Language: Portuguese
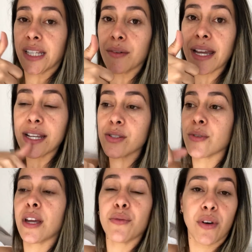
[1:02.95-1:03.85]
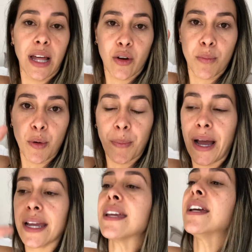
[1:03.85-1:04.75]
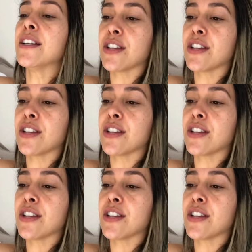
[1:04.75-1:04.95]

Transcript: Então é isso, eu vou lá com meu pai,